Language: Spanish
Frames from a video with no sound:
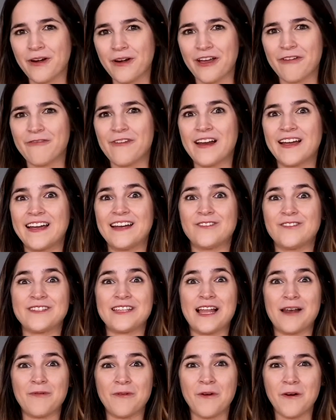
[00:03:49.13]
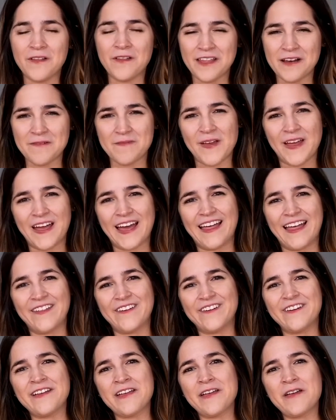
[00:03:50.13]
porque fue el que nos salvó del
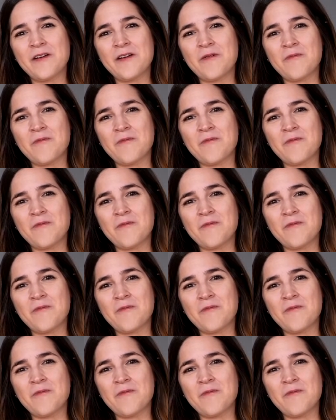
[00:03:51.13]
pecado.